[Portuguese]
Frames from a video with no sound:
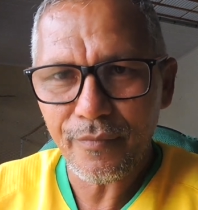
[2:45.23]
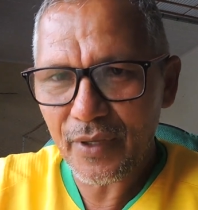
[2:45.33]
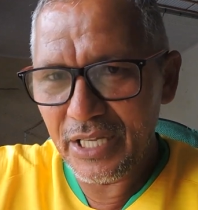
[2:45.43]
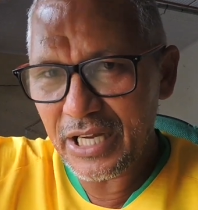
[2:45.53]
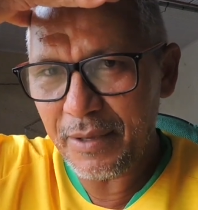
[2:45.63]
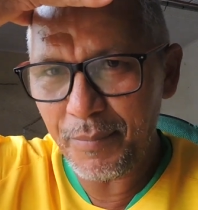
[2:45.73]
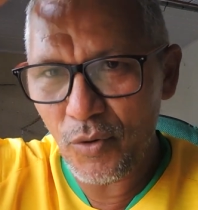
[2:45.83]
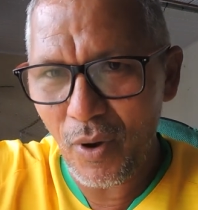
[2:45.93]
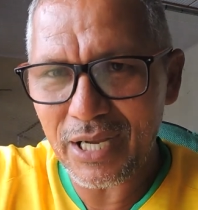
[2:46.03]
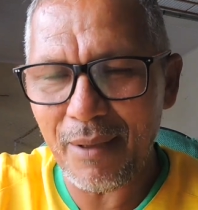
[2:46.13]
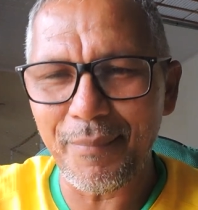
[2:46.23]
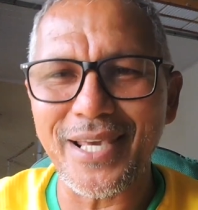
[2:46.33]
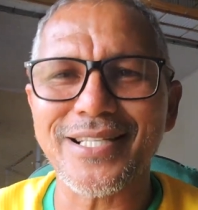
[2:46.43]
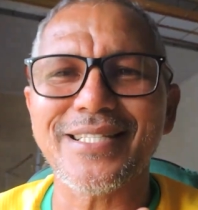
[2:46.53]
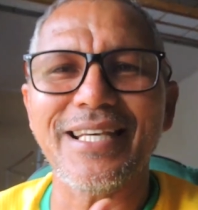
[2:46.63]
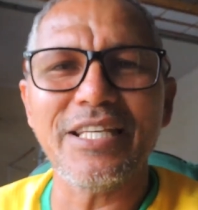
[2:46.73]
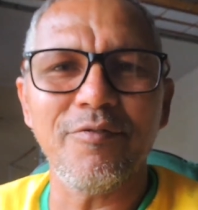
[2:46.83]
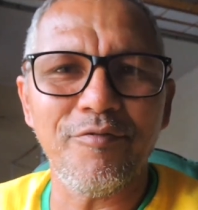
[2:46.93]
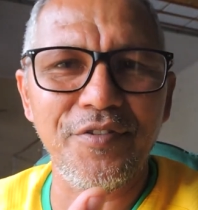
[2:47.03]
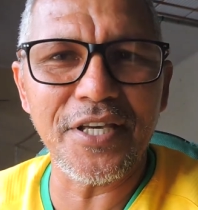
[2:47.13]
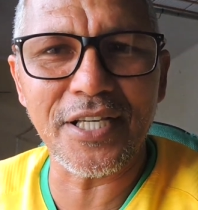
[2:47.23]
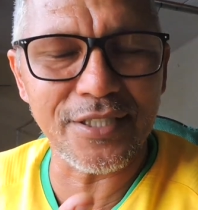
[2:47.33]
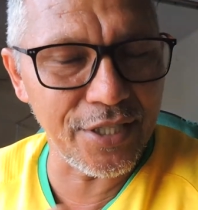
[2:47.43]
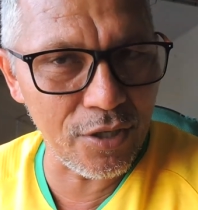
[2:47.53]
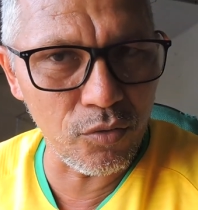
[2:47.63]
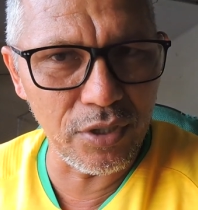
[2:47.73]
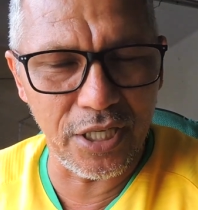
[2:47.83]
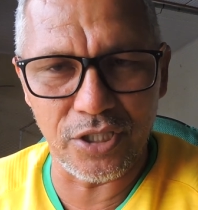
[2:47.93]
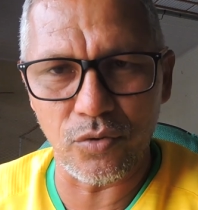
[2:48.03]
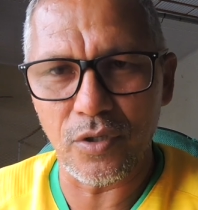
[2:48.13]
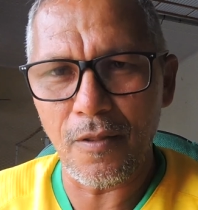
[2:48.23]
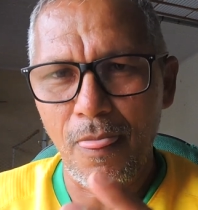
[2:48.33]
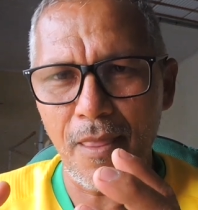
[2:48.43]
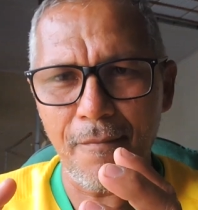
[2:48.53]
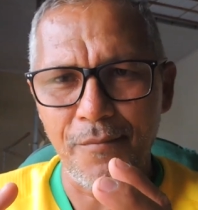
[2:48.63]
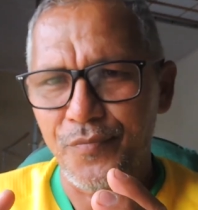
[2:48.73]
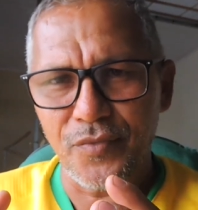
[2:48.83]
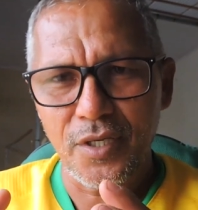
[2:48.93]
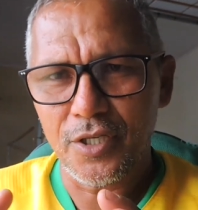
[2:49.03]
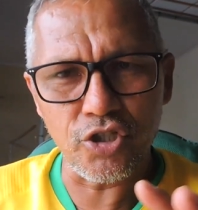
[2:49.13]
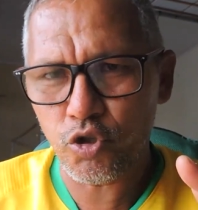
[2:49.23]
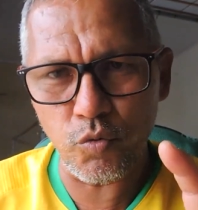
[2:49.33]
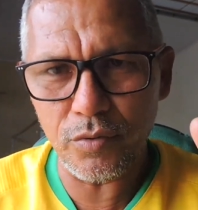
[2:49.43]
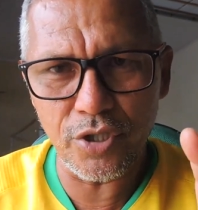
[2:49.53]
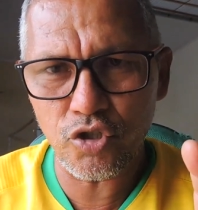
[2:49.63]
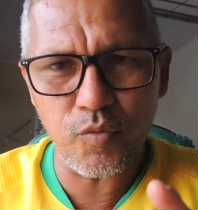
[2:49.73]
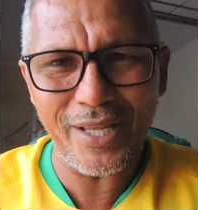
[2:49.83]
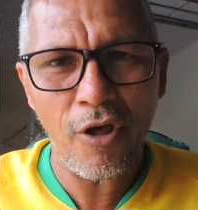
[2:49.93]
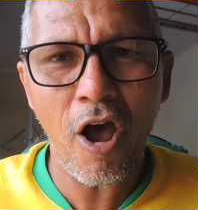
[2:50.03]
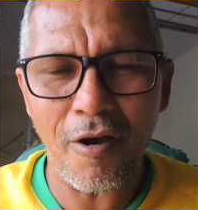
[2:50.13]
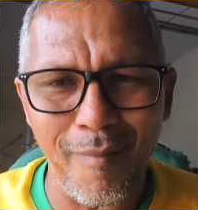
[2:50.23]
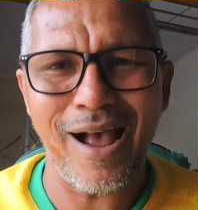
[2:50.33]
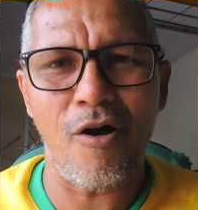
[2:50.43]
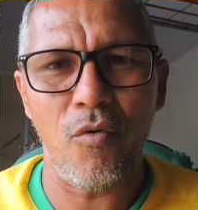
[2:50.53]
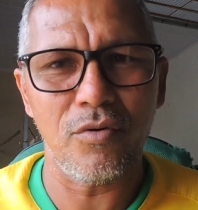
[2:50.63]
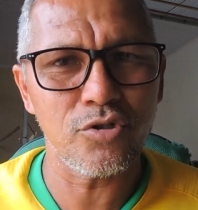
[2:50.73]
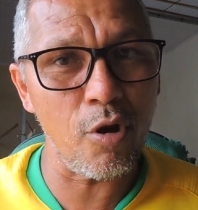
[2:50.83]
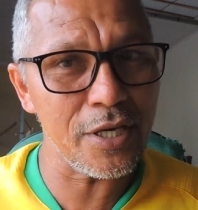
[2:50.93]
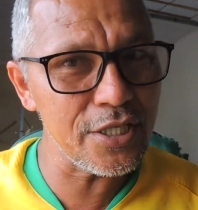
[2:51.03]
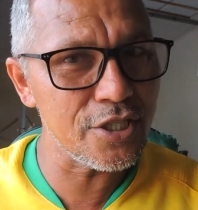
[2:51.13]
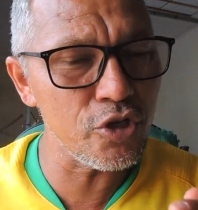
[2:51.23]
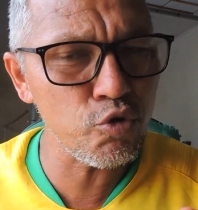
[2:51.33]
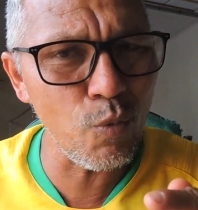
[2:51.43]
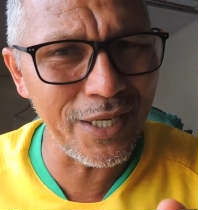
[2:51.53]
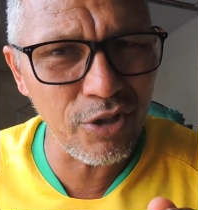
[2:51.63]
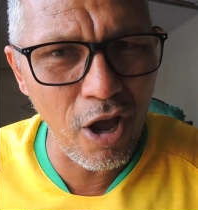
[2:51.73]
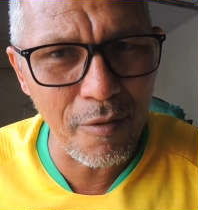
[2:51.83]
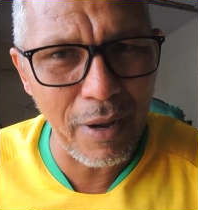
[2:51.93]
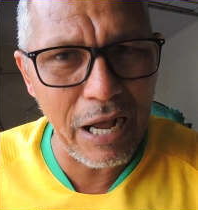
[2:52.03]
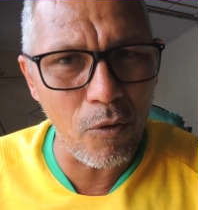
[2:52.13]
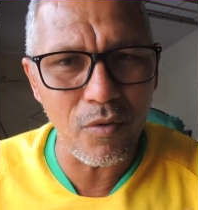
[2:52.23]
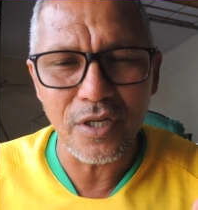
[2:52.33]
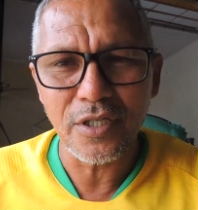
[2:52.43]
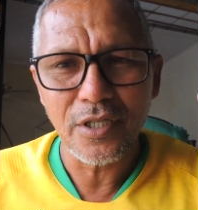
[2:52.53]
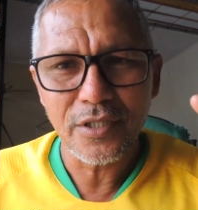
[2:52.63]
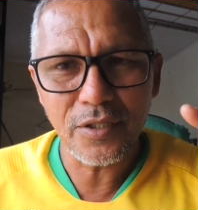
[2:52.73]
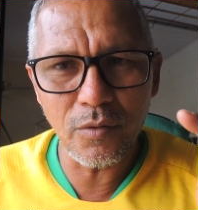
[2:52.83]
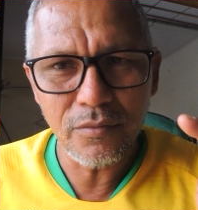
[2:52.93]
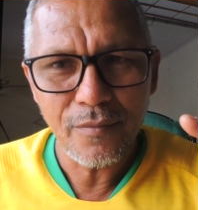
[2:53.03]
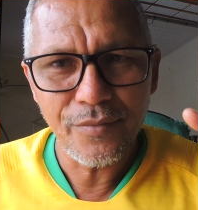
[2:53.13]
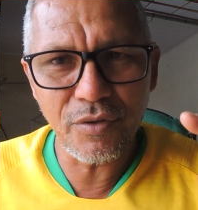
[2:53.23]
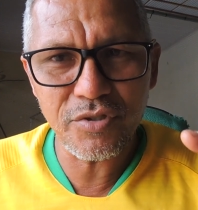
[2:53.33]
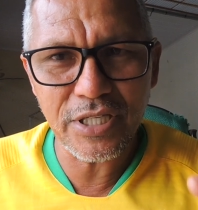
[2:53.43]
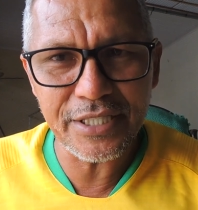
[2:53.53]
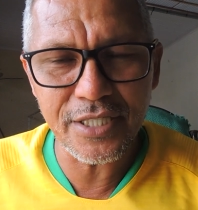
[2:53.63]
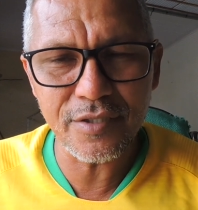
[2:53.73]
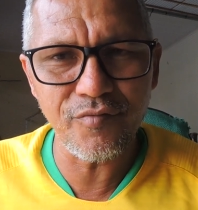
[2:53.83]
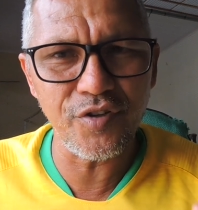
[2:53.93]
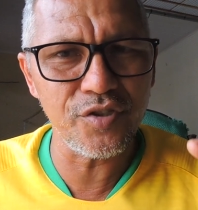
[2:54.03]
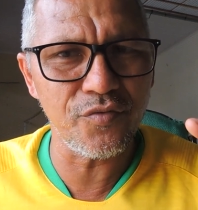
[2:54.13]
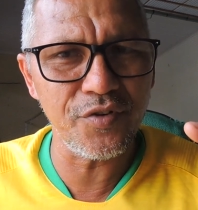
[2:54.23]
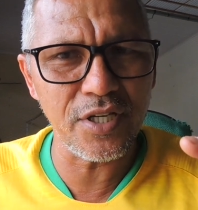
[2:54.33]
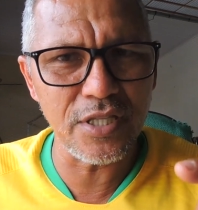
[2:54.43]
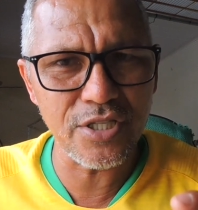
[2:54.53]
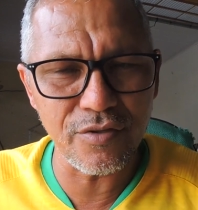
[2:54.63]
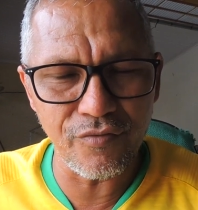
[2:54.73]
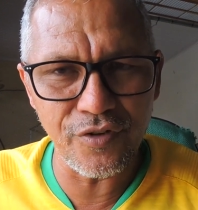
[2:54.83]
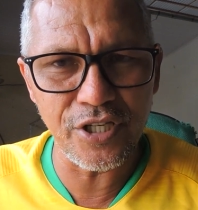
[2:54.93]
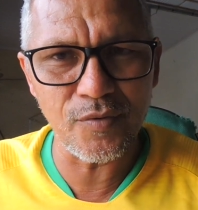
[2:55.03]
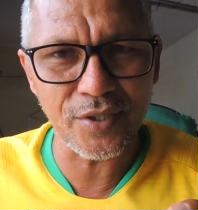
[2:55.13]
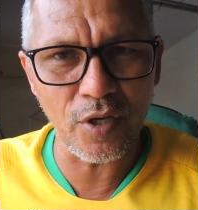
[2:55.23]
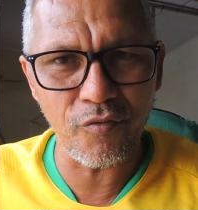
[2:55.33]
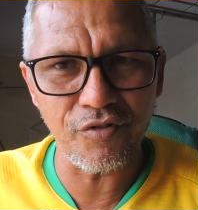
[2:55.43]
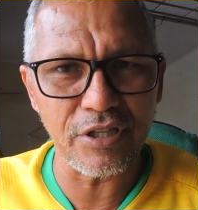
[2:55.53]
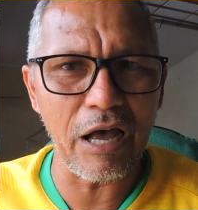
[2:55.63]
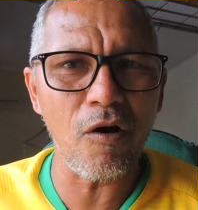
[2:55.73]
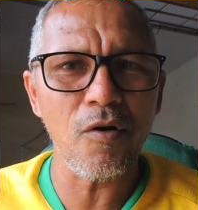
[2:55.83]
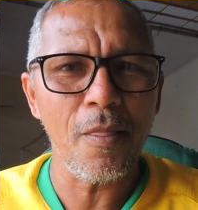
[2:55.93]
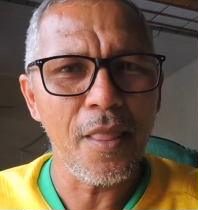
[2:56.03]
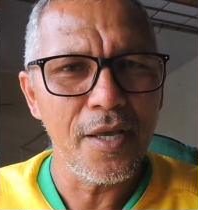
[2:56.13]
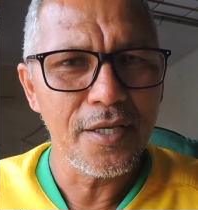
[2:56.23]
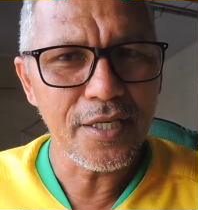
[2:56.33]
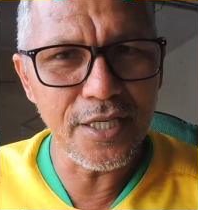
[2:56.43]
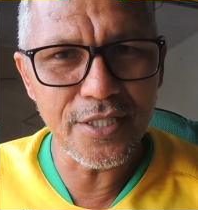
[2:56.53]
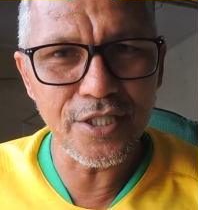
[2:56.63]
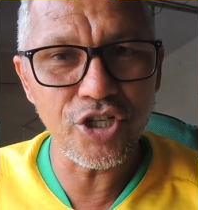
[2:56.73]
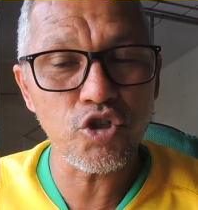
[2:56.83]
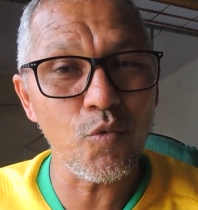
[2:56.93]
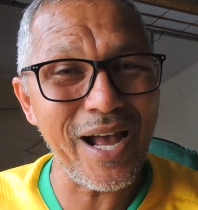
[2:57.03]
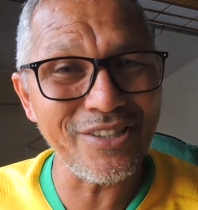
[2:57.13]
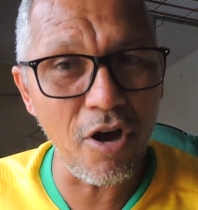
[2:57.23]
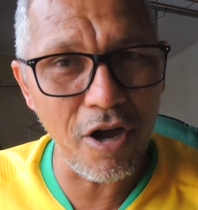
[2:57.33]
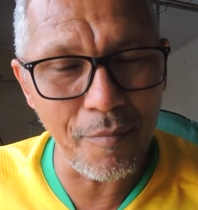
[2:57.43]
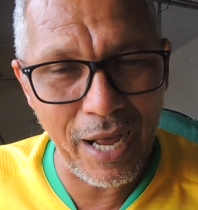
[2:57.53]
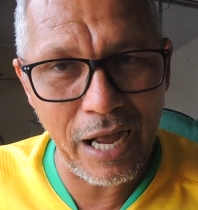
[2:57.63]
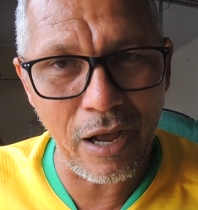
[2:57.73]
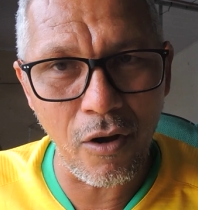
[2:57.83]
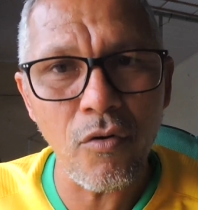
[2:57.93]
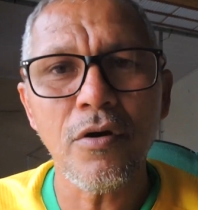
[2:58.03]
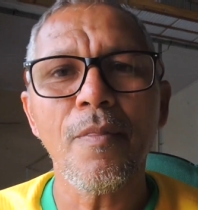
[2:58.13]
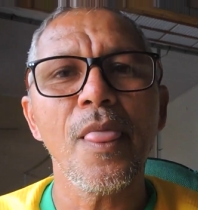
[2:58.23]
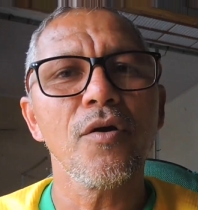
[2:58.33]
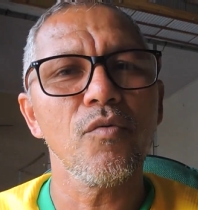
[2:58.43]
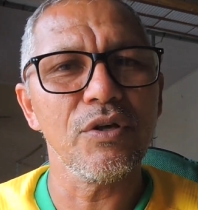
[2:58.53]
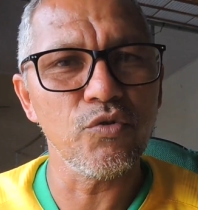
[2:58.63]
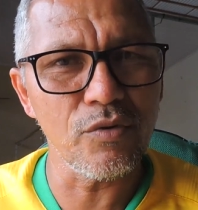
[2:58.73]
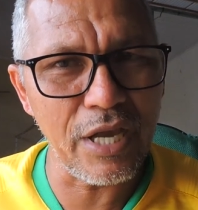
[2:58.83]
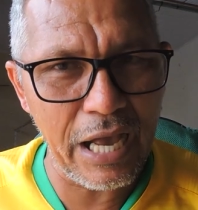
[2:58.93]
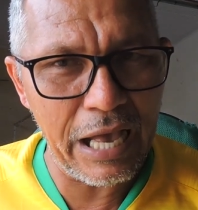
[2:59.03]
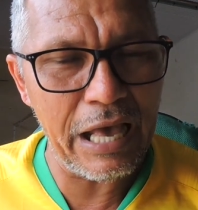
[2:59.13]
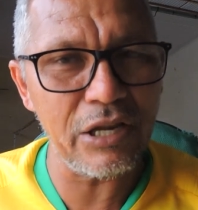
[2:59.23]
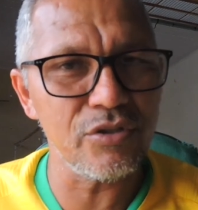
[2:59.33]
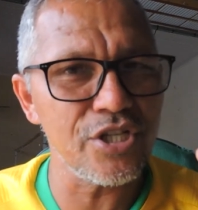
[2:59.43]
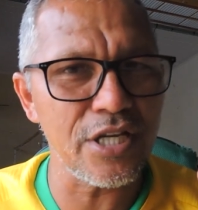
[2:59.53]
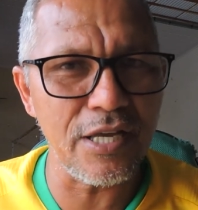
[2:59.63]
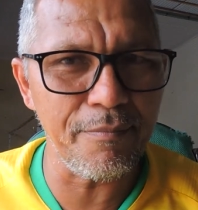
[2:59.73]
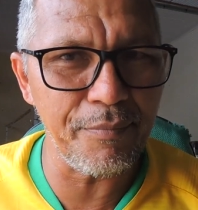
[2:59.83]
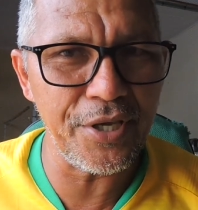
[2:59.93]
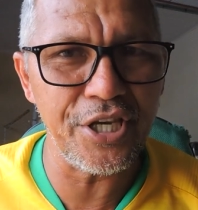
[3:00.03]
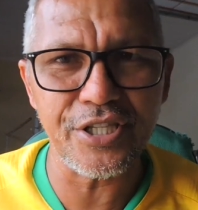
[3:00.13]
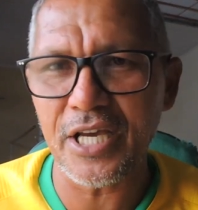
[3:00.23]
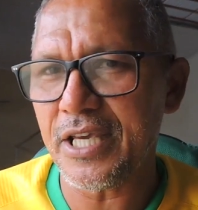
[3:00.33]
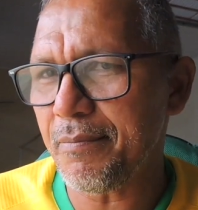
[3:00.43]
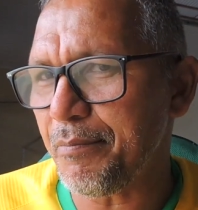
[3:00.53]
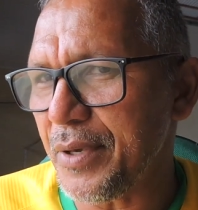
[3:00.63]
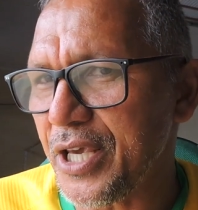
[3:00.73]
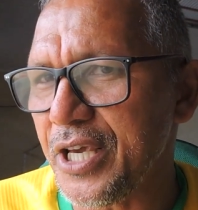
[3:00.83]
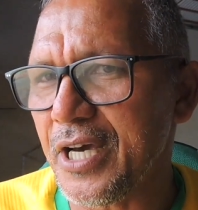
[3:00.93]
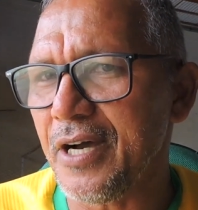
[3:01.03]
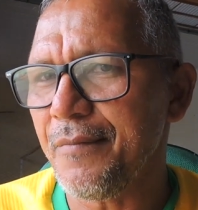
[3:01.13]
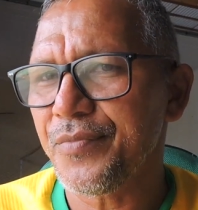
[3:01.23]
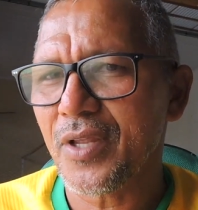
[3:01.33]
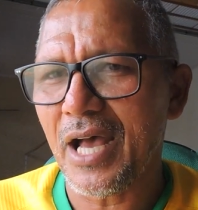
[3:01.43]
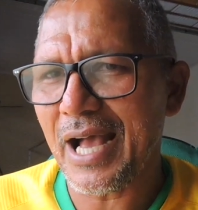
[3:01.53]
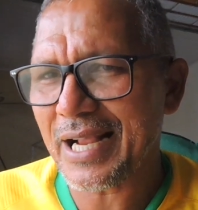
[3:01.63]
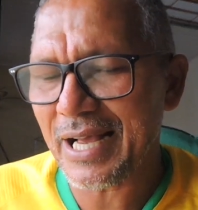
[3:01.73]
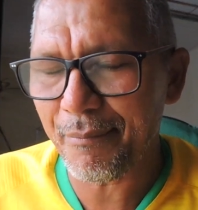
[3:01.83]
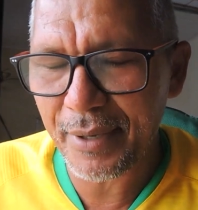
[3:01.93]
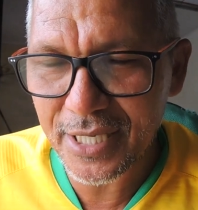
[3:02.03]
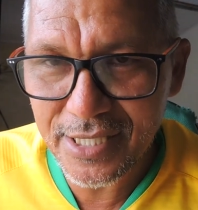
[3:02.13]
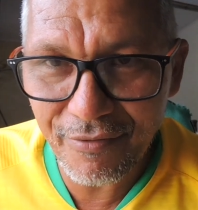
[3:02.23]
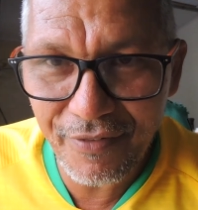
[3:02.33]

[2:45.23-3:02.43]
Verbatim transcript: Ela arrepiou a cabeça e fica triculando. Isso, isso é normal, só que existe o anormal. Então não sai desse vídeo, fica nesse vídeo até o final que existe o anormal quando o galo de Campina arrepia a cabeça